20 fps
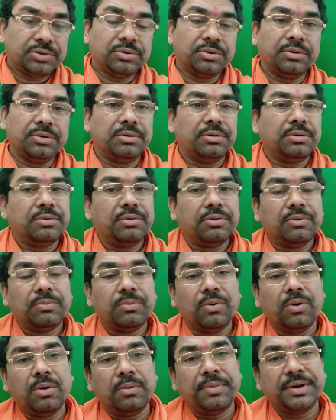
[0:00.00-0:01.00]
तो
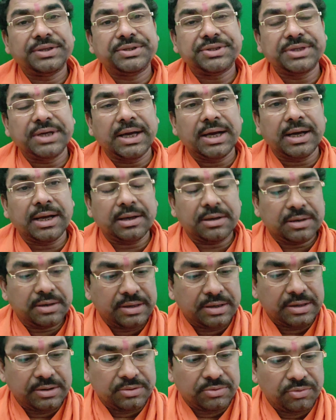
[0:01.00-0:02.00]
वो बच्चा
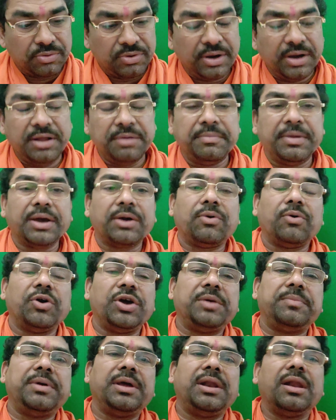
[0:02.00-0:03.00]
कुंडली में
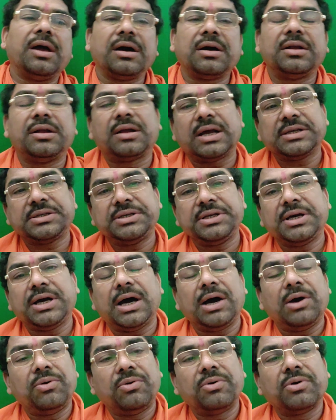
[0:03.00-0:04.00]
कोई भी लग्न राशि
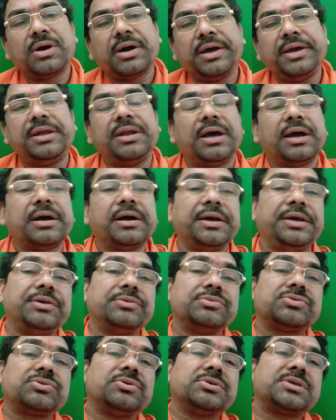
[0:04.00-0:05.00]
का हो कहीं ना
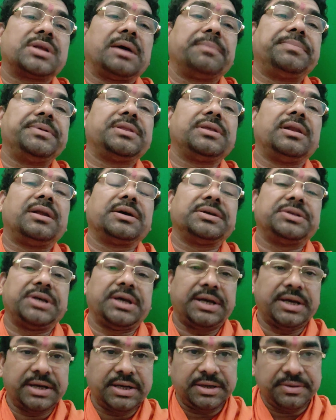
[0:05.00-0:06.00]
कहीं उसको श्रापित लग
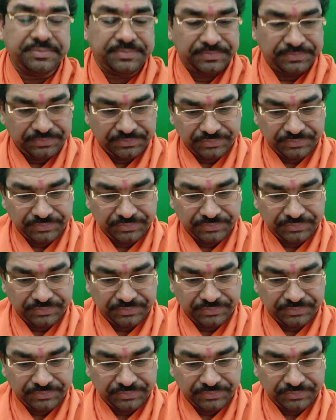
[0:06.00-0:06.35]
जाएगा